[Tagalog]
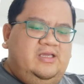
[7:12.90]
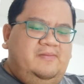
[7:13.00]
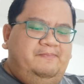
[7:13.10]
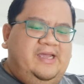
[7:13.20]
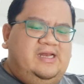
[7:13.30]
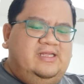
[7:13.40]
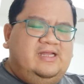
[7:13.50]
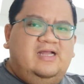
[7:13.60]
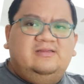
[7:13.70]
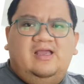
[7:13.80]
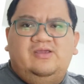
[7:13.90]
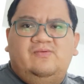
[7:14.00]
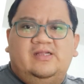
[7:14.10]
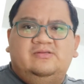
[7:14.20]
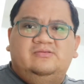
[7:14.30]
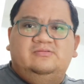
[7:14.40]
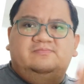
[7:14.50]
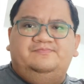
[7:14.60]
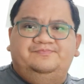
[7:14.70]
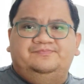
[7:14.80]
Yung Pay Lite ata yung ano,
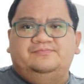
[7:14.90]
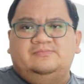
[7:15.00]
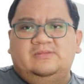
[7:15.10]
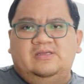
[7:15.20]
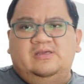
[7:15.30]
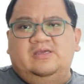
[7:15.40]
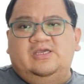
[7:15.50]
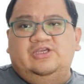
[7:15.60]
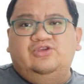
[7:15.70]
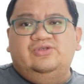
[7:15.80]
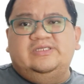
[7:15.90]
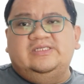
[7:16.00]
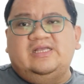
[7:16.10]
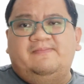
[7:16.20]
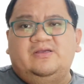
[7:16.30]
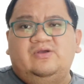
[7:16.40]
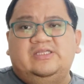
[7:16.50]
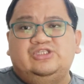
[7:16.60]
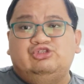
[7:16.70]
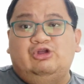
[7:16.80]
yun yung sinasabi
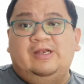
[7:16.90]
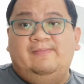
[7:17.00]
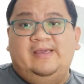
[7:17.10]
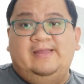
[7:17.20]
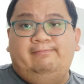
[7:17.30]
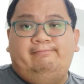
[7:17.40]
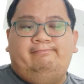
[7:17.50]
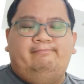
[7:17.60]
kong installment.